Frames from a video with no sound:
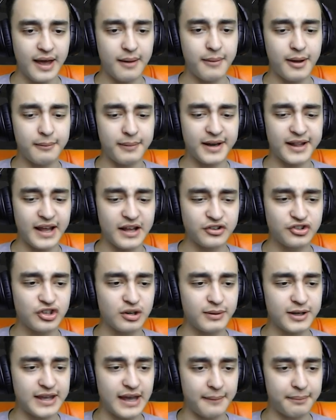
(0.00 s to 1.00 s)
Hemen birden
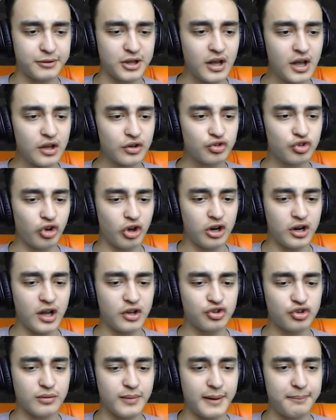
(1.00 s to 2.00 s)
çıbık yaptık. Sonra
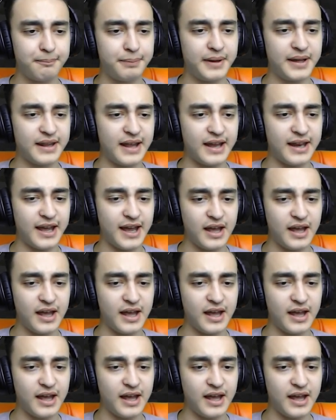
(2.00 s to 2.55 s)
cuma bir tane